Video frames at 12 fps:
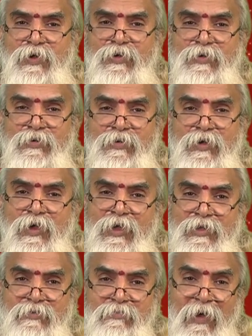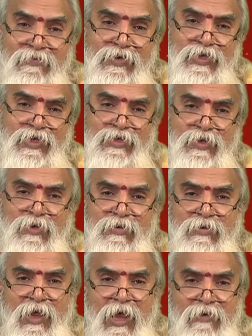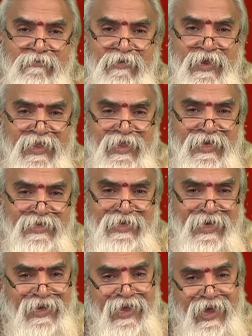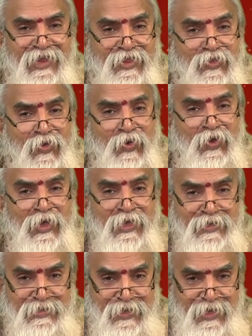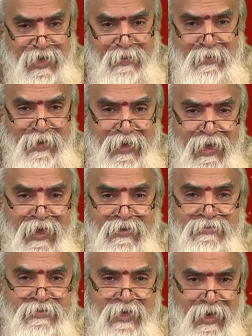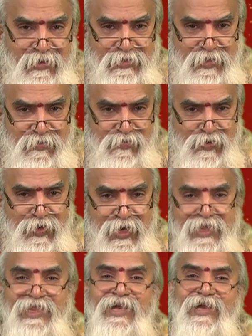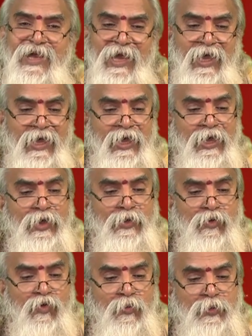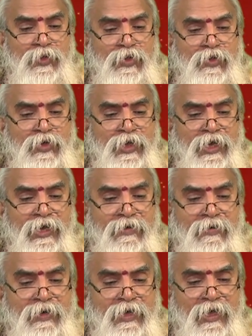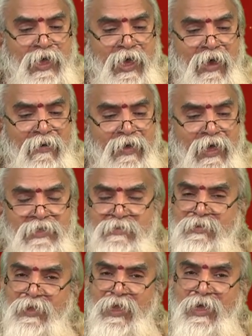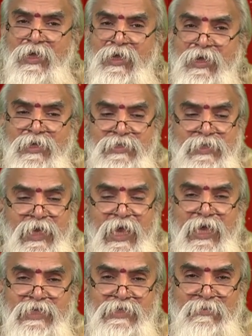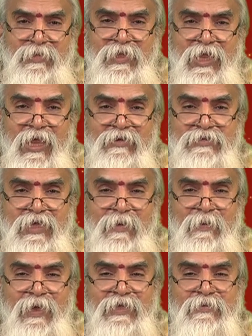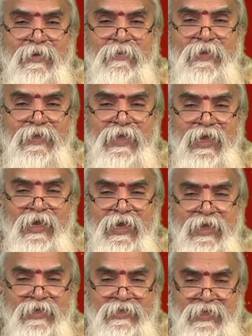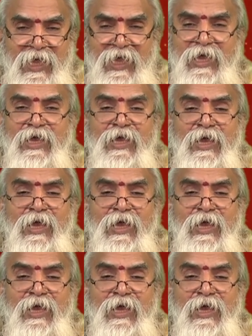పనులు భవిష్యత్తులో కూడా వీరందరి సహకారంతో సక్రమంగా చాలా సర్వోన్నతంగా రూపుదిద్దుకునేటువంటి అవకాశం ఉంది స్నేహ సంబంధాలు సామాన్యమైన ఫలితాలనే ఇస్తాయి